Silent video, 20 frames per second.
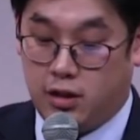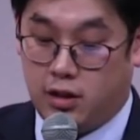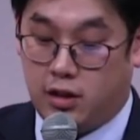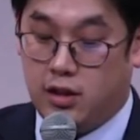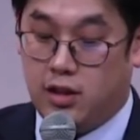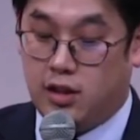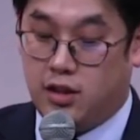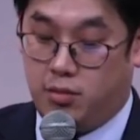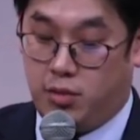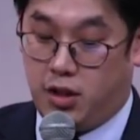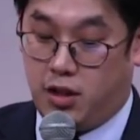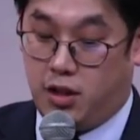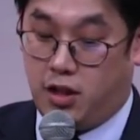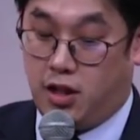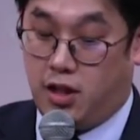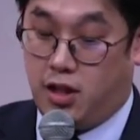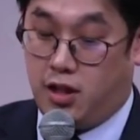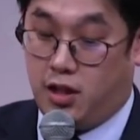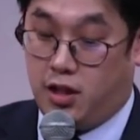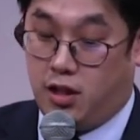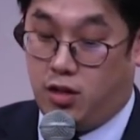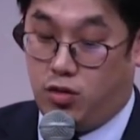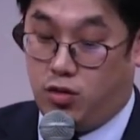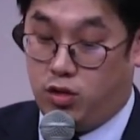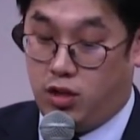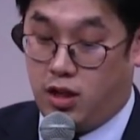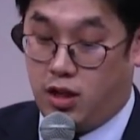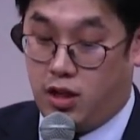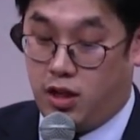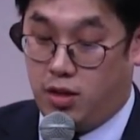
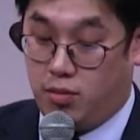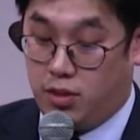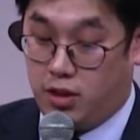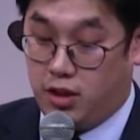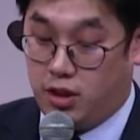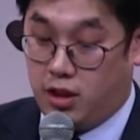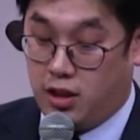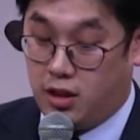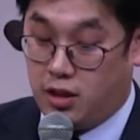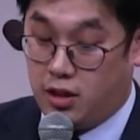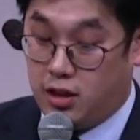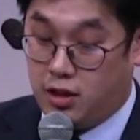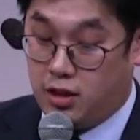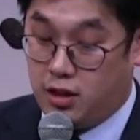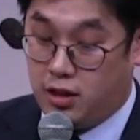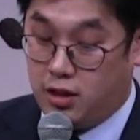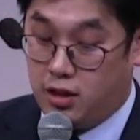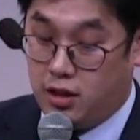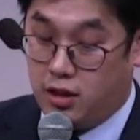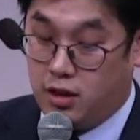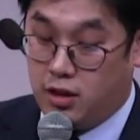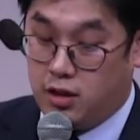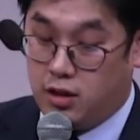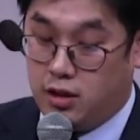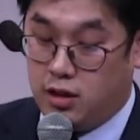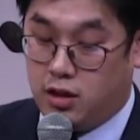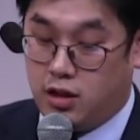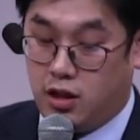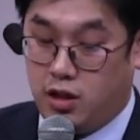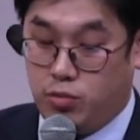근심했다라고
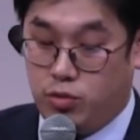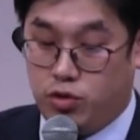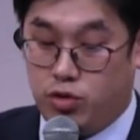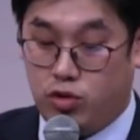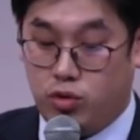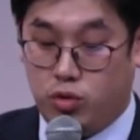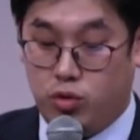이기합니다그 재물을